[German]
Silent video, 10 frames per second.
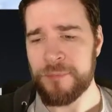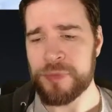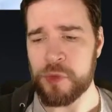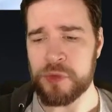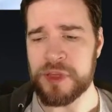
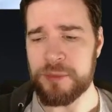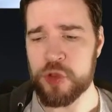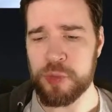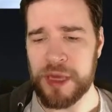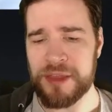Und
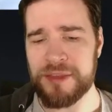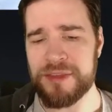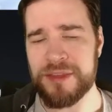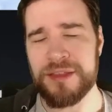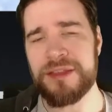
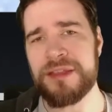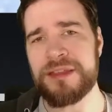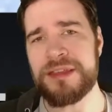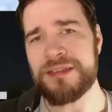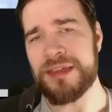dementsprechend
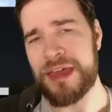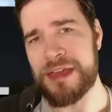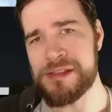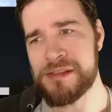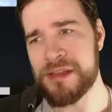sind diese
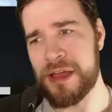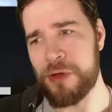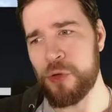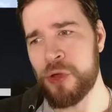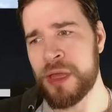Helden
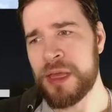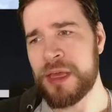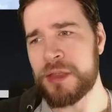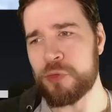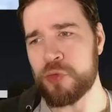auch
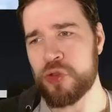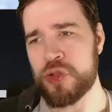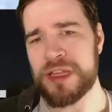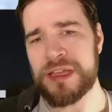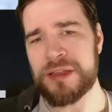in
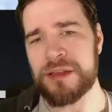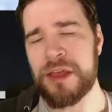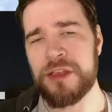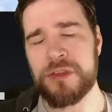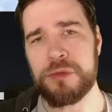unterschiedlichen
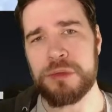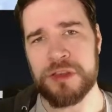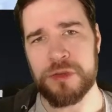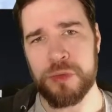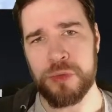
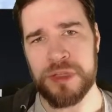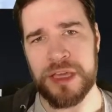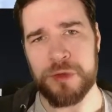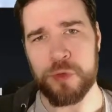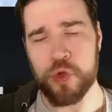Situationen
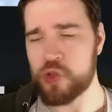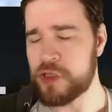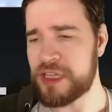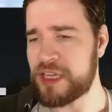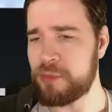gegen
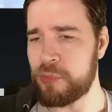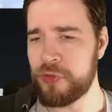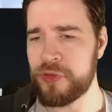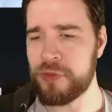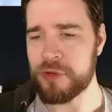unterschiedliche
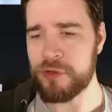Bosse oder